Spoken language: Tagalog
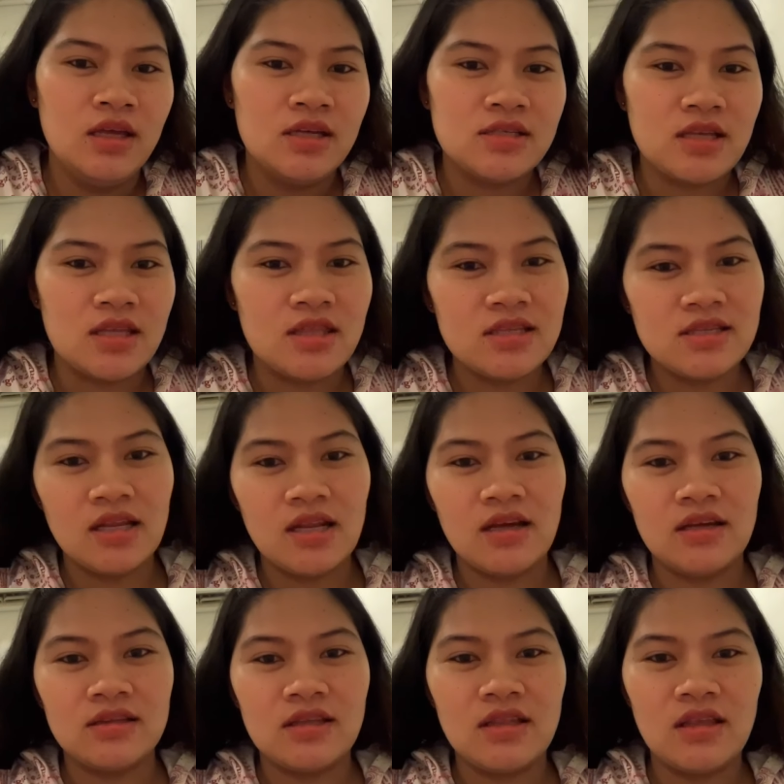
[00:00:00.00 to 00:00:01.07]
Excited
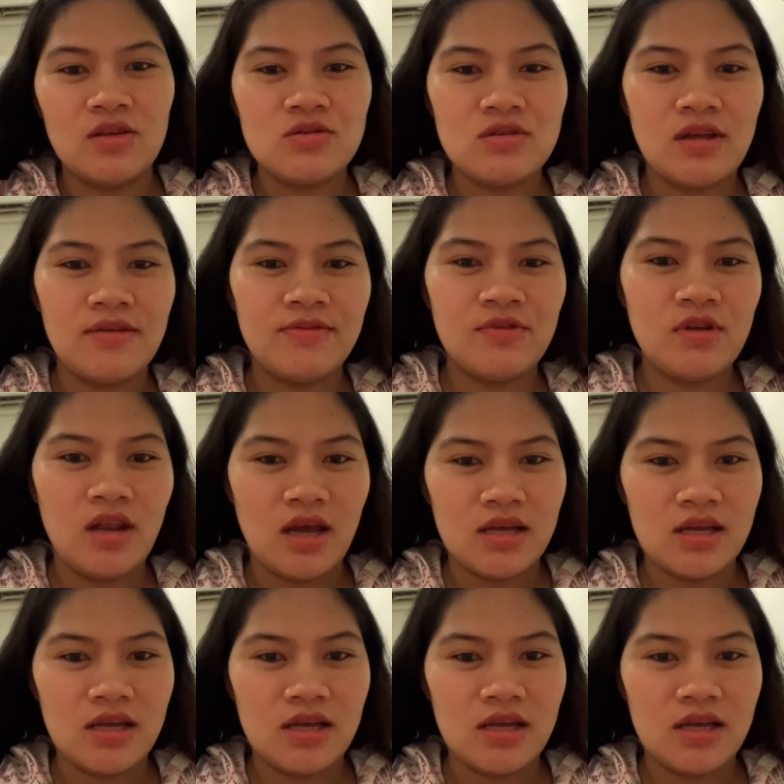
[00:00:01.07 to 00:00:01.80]
silang tingnan yung cellphone nila